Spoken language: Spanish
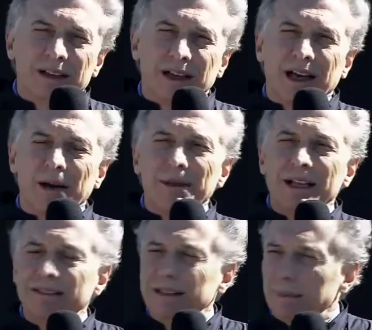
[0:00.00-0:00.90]
que
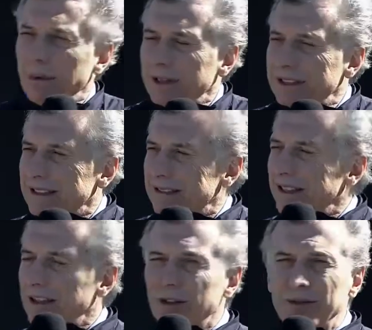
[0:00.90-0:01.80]
camina hacia pobreza
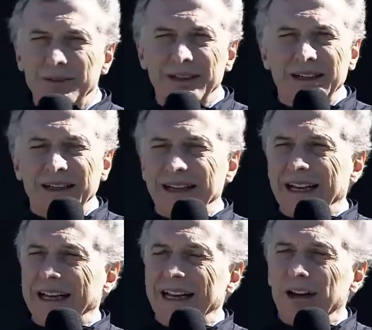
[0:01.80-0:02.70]
cero,
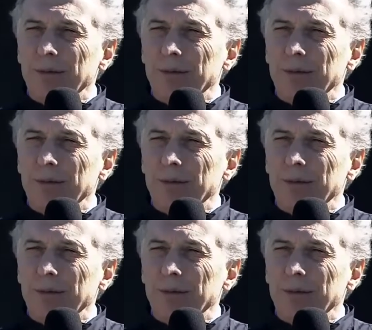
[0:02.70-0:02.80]
que cree